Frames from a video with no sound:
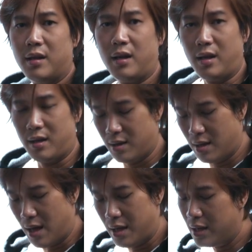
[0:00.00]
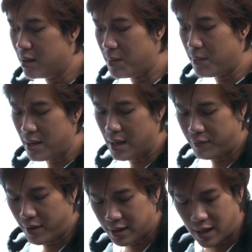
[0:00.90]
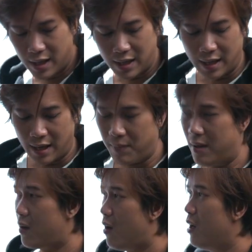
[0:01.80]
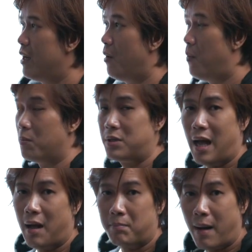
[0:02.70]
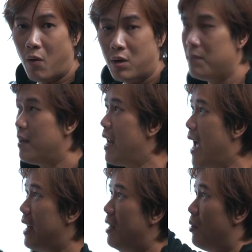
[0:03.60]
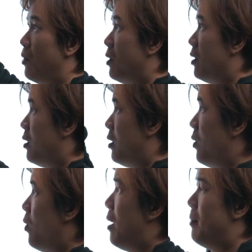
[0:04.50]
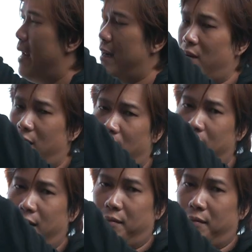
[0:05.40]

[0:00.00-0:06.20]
นี่อันนี้คือไม่มีรีเฟลคเตอร์นะครับแล้วก็เดี๋ยวผมจะเบาขึ้นเพดานให้ดูความแรงของเขาเนี่